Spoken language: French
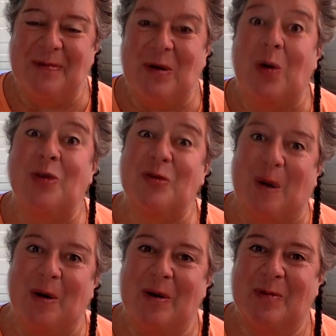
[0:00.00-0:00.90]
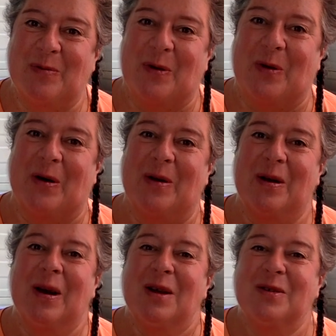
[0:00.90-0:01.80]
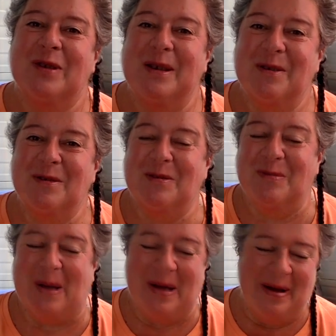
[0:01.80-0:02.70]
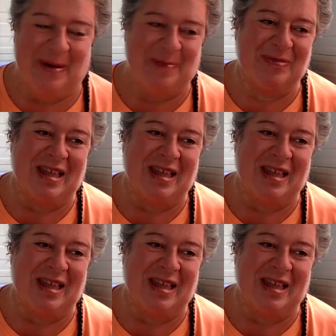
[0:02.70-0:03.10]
heureusement, pour euh, tous les YouTubeurs,